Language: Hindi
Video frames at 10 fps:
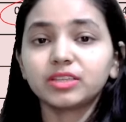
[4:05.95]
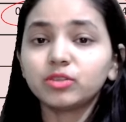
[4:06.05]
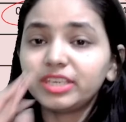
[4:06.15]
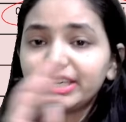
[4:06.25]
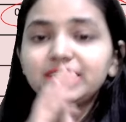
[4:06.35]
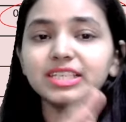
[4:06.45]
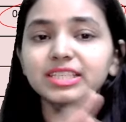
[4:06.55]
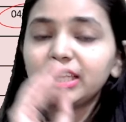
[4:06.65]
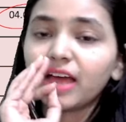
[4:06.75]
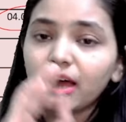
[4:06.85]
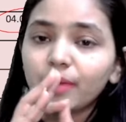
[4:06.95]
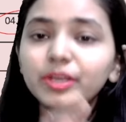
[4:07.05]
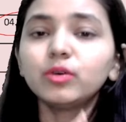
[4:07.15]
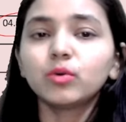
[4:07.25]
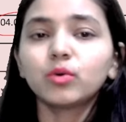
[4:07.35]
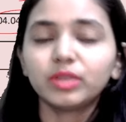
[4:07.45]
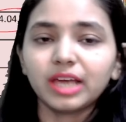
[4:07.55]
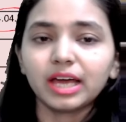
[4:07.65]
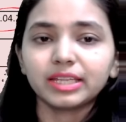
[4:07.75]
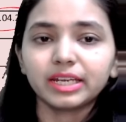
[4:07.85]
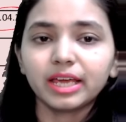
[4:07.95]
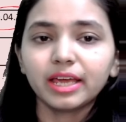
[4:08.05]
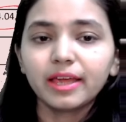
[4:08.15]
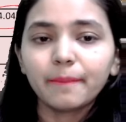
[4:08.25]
तो ये चीज़ें आप ही लोगों को ध्यान देना है